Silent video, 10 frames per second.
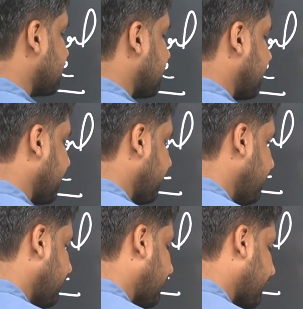राजस्थान का है
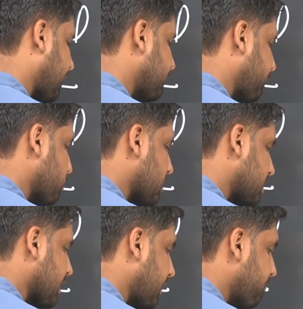अगर आपसे पूछा
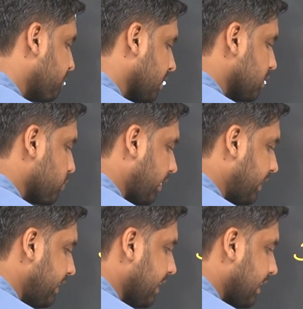जाए जो
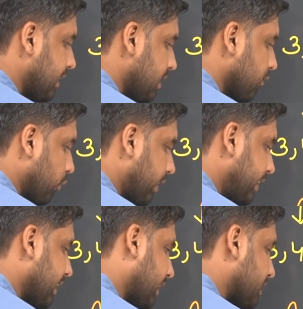इंडिया है वो
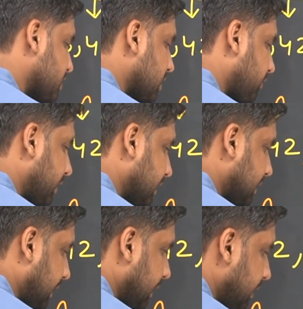इंडिया का क्षेत्रफल
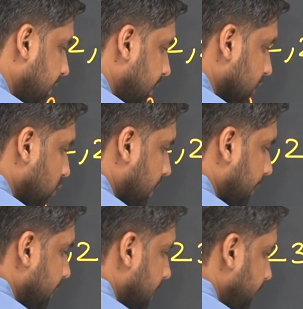कितना है तो अगर
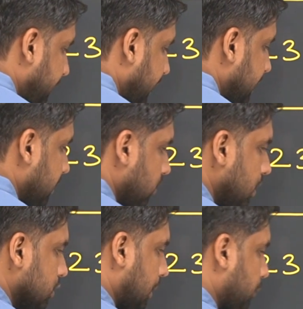आपने कभी पढ़ाई की हो
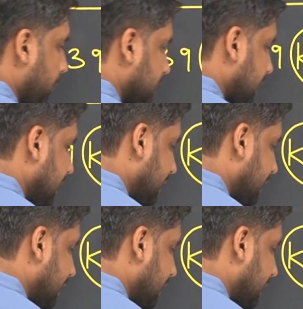तो आपको पता